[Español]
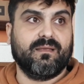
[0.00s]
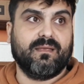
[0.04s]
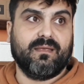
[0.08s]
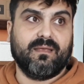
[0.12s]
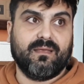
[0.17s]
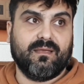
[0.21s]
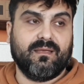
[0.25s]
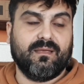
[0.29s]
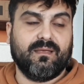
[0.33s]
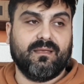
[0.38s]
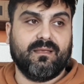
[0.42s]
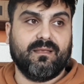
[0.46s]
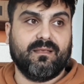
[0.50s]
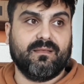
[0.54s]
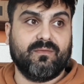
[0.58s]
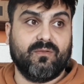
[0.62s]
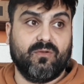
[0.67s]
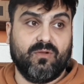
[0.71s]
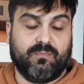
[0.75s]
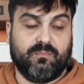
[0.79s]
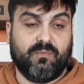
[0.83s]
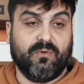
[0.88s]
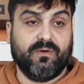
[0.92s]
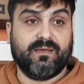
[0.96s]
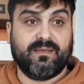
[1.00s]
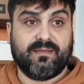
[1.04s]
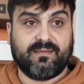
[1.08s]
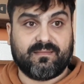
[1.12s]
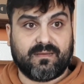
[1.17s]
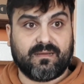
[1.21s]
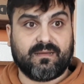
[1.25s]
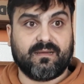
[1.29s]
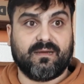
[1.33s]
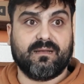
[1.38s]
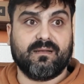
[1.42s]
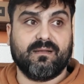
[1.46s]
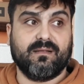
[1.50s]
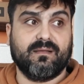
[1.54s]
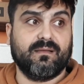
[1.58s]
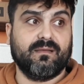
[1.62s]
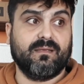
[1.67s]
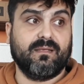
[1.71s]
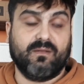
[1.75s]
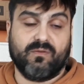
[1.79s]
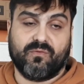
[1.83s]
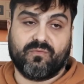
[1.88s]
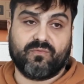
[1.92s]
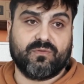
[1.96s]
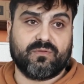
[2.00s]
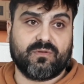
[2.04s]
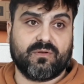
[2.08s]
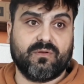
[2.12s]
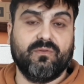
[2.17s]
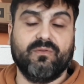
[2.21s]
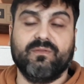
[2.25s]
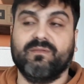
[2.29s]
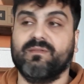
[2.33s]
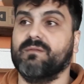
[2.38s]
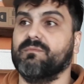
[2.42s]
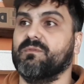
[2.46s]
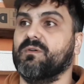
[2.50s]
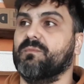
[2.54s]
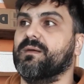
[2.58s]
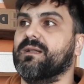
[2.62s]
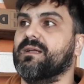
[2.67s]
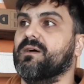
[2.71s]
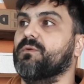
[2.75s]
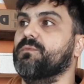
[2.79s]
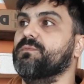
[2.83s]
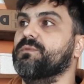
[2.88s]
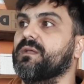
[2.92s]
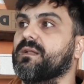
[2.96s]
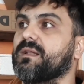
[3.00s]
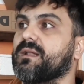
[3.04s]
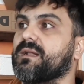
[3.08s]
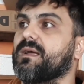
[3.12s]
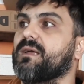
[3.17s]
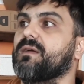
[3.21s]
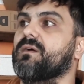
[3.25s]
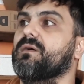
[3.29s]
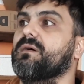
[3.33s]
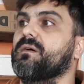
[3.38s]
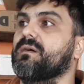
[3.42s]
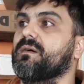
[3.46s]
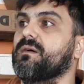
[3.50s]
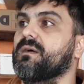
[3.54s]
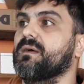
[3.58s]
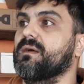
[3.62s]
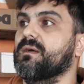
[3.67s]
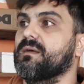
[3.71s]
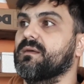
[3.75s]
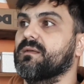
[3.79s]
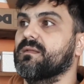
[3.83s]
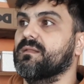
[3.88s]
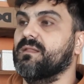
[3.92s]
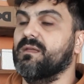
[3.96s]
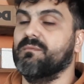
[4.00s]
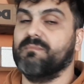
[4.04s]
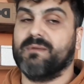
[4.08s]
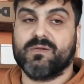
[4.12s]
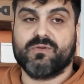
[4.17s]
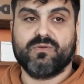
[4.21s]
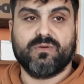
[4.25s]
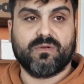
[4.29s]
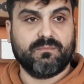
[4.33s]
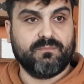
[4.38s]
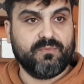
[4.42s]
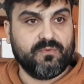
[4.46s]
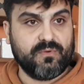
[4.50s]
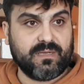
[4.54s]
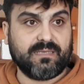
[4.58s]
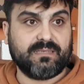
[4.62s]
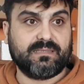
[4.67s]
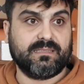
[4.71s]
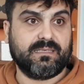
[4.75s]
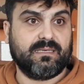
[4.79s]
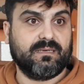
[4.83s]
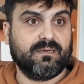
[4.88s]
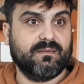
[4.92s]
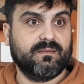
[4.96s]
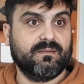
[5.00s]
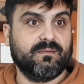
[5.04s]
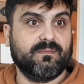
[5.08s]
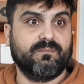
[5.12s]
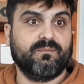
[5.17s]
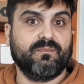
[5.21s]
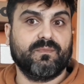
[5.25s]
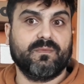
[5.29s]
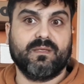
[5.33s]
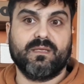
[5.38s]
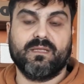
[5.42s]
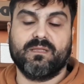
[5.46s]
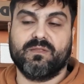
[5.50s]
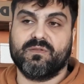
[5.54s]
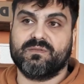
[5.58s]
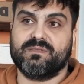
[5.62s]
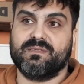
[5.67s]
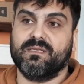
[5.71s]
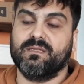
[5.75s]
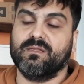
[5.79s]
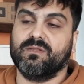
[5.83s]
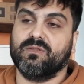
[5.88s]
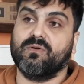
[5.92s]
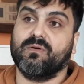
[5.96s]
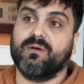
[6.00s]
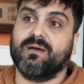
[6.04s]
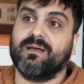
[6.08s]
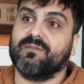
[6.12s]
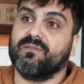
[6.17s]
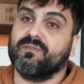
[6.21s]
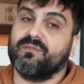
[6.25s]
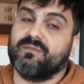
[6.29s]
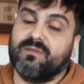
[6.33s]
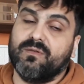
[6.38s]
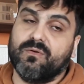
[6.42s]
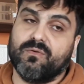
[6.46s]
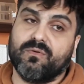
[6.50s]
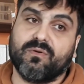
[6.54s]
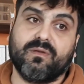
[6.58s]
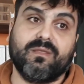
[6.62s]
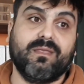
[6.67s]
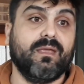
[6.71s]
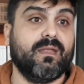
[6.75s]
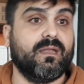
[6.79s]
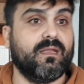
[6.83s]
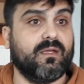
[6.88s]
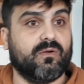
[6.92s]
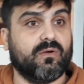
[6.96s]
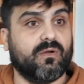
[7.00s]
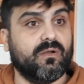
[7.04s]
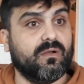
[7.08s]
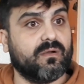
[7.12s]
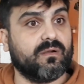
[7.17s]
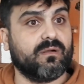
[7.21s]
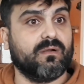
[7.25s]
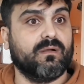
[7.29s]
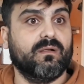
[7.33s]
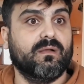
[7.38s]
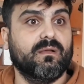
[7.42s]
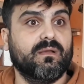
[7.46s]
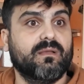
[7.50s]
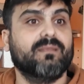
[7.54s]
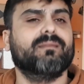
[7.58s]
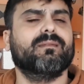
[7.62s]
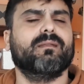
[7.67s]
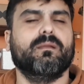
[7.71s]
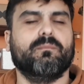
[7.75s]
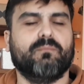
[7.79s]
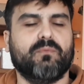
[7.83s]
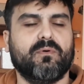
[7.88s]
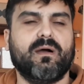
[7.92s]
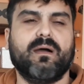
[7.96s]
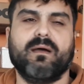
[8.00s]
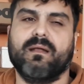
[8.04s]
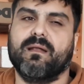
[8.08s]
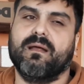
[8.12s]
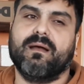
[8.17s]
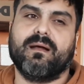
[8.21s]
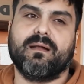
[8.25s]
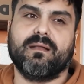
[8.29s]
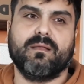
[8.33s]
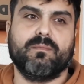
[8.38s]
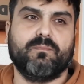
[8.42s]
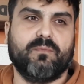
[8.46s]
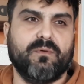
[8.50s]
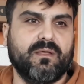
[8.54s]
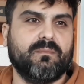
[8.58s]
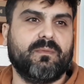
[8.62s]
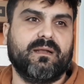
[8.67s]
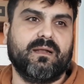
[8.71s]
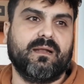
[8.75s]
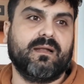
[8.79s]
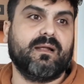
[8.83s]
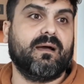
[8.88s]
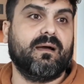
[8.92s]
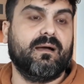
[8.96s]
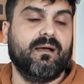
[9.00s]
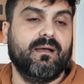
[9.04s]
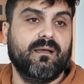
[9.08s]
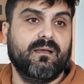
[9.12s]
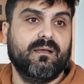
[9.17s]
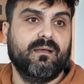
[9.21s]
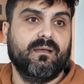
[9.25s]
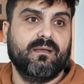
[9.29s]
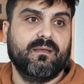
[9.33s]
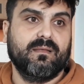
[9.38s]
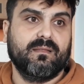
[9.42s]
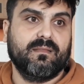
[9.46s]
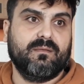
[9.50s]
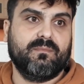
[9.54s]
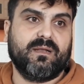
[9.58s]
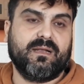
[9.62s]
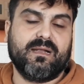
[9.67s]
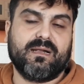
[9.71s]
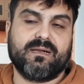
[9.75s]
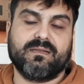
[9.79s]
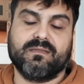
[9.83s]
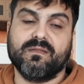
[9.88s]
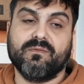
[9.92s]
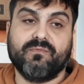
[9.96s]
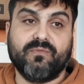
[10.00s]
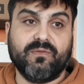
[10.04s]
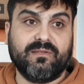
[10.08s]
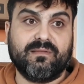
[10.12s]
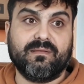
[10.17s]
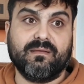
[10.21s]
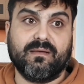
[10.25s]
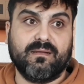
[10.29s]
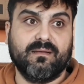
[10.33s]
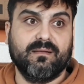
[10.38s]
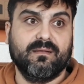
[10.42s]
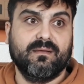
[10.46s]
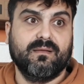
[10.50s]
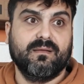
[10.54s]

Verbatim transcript: se los puede sacar, y nosotros lo hicimos para obtener algo de mayor pureza. Entonces, en todo caso, si uno quiere color, se le puede agregar después de manera, de manera artificial.